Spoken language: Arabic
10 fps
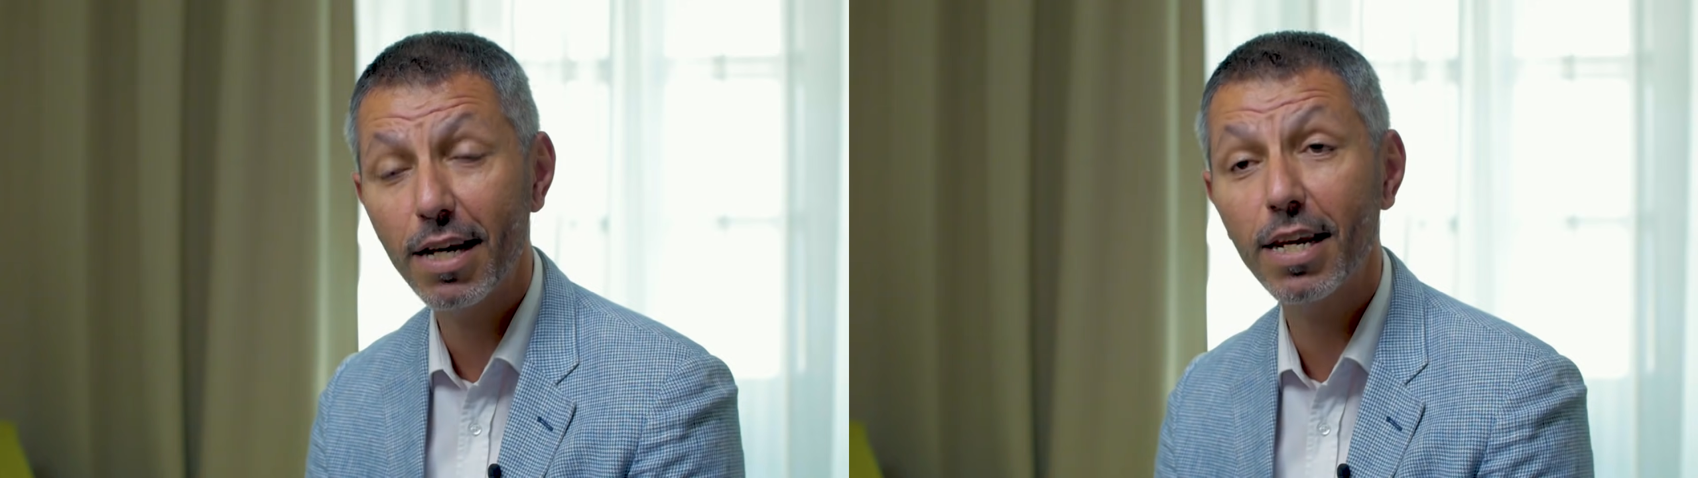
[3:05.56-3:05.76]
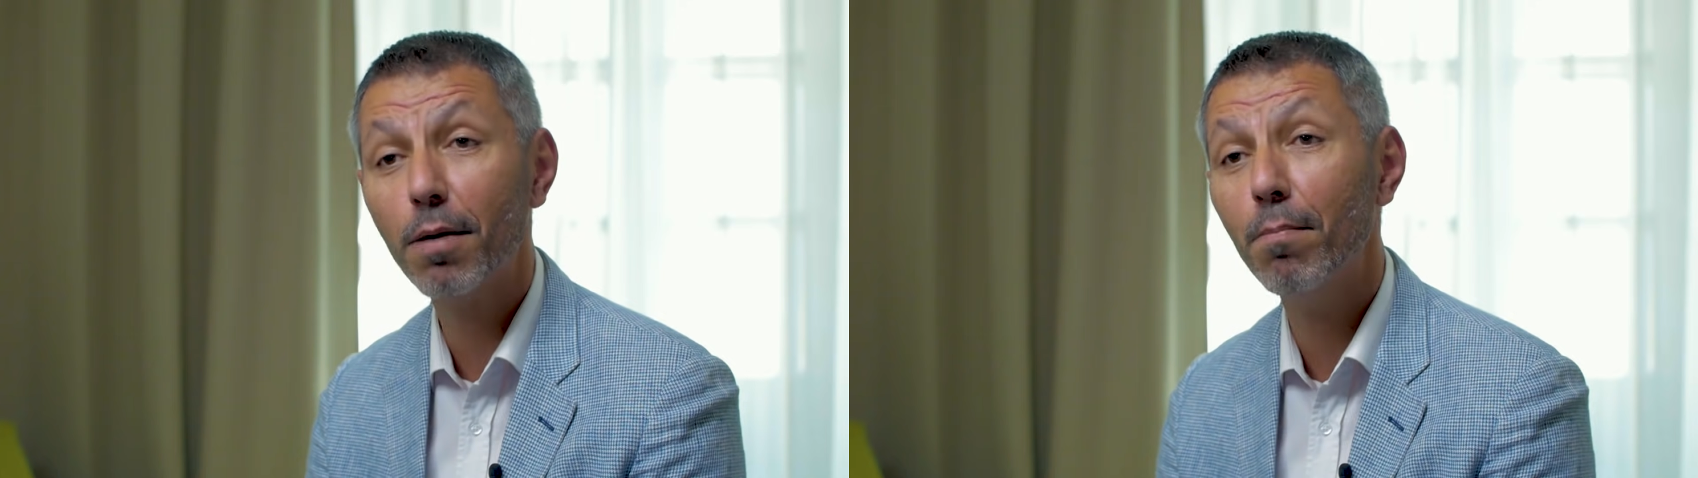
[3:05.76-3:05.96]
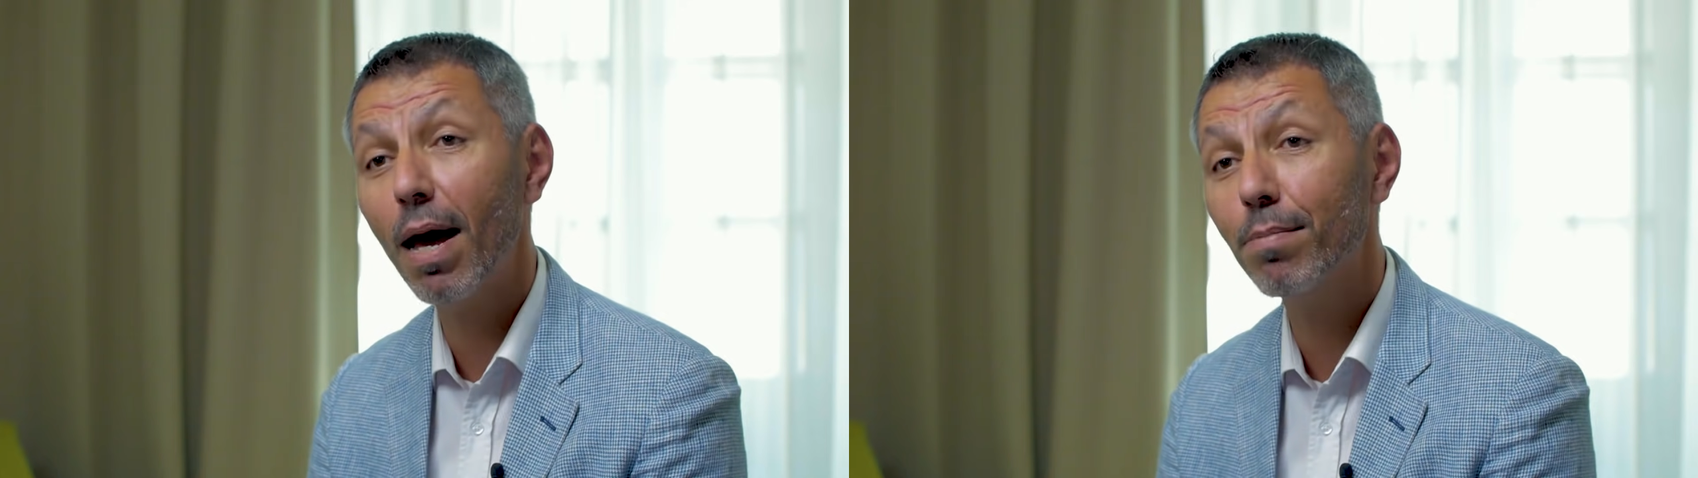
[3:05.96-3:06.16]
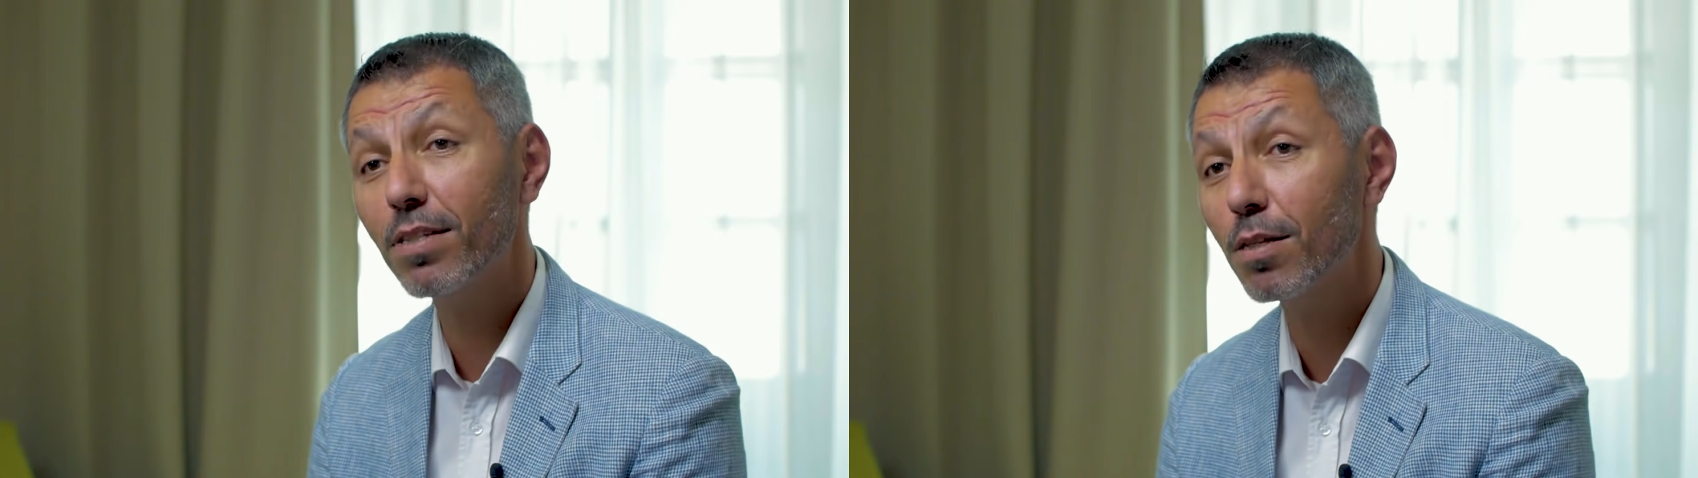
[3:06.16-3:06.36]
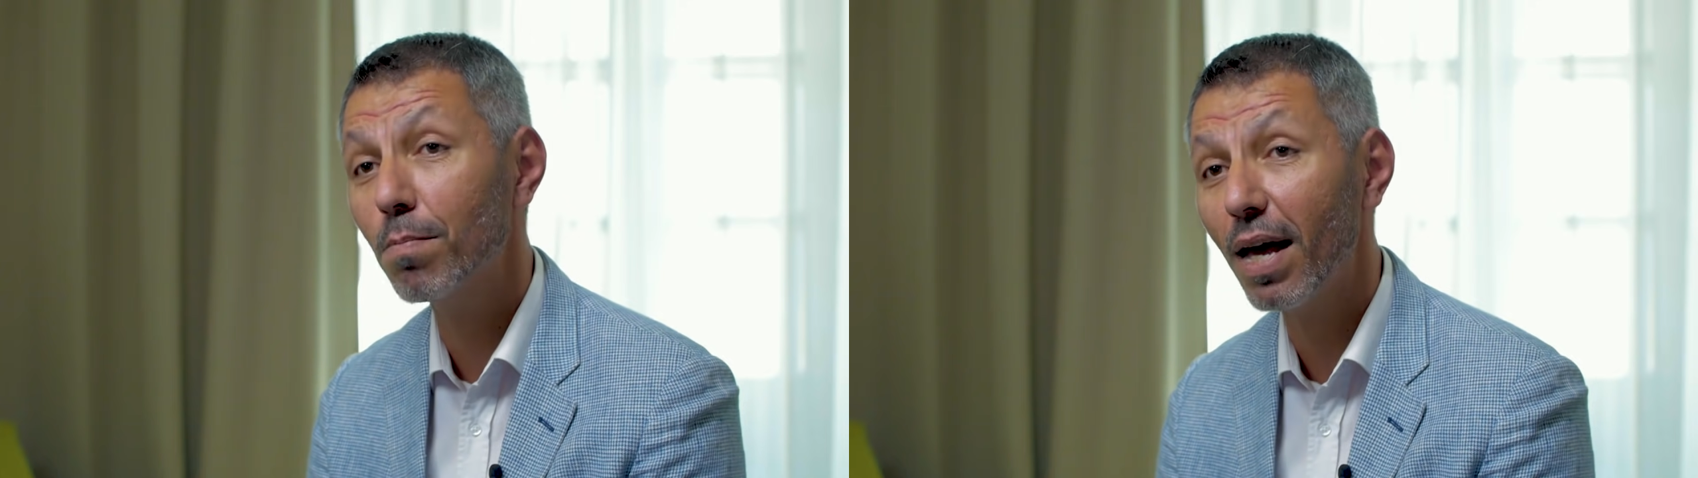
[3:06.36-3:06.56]
أنك ما
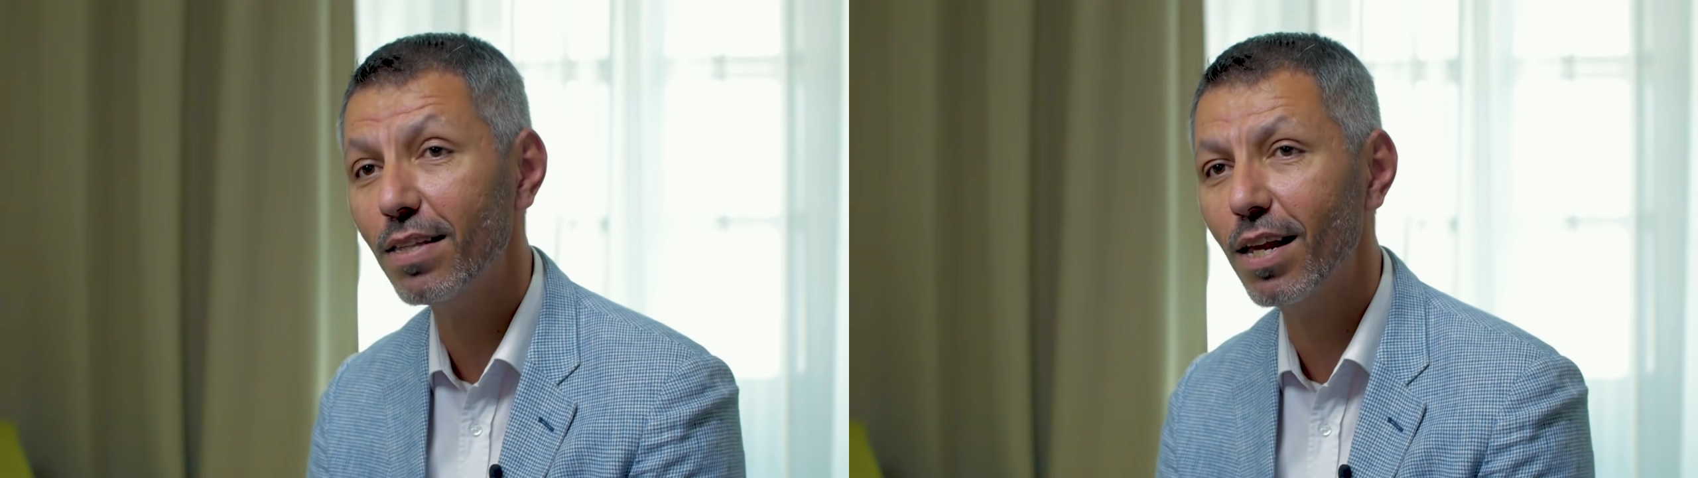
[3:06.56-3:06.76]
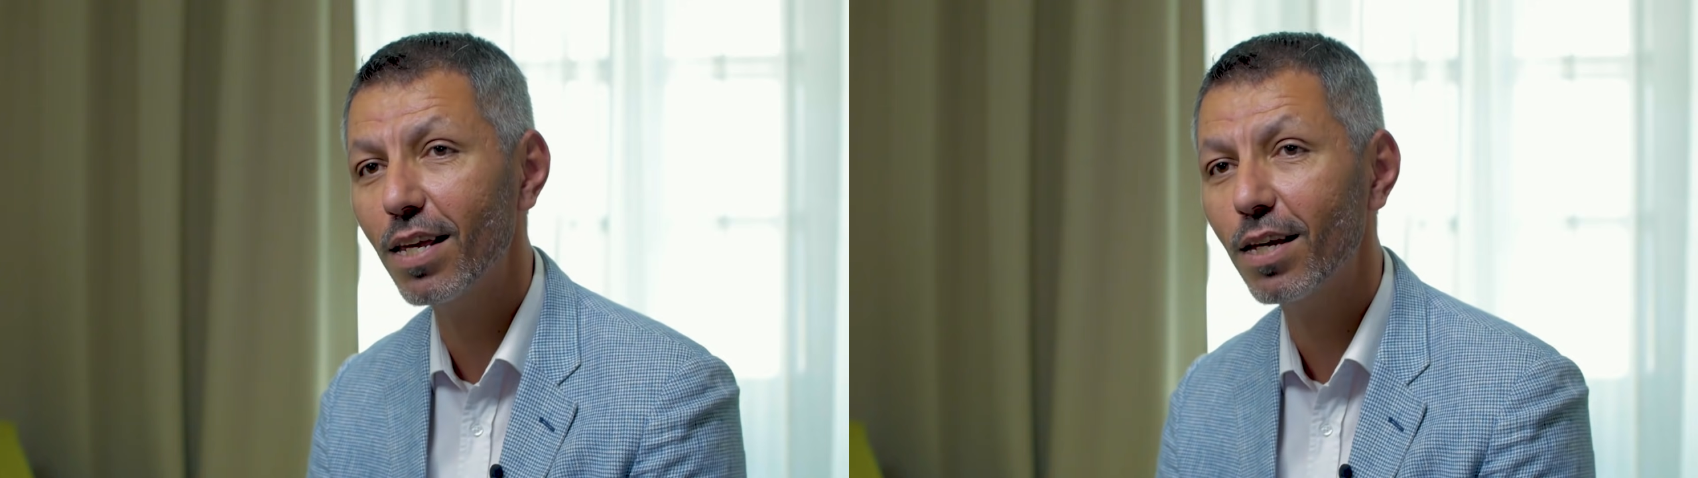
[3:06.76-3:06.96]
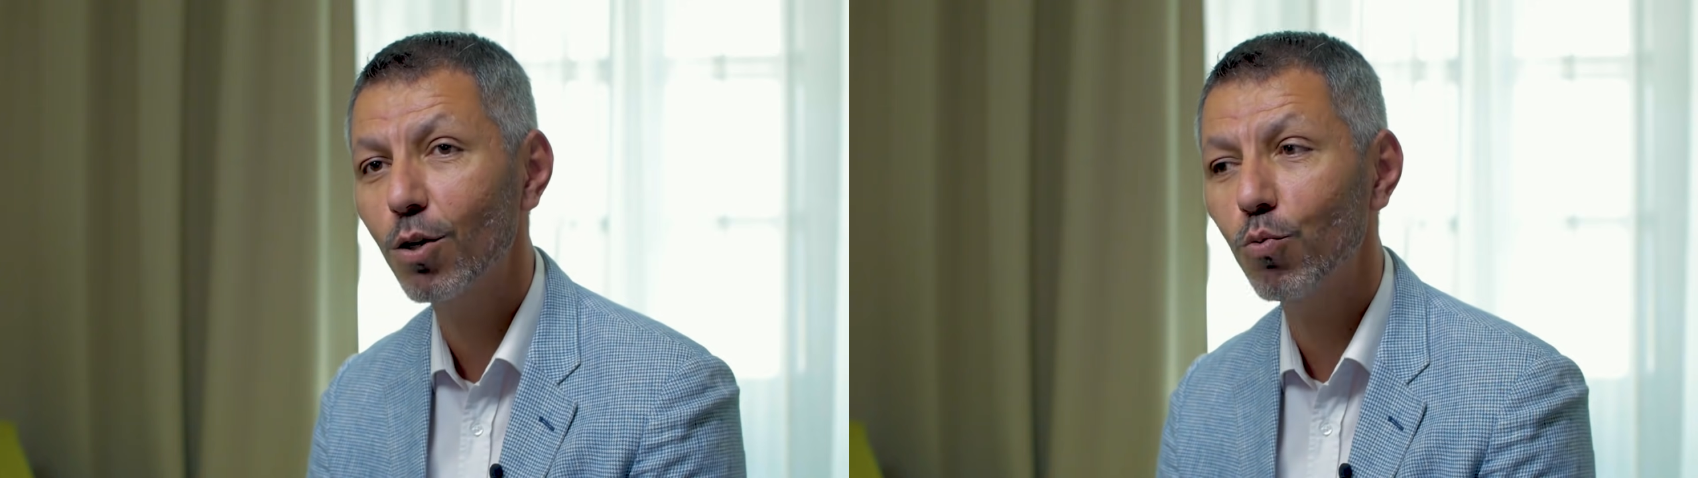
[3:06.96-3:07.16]
تتبهدلي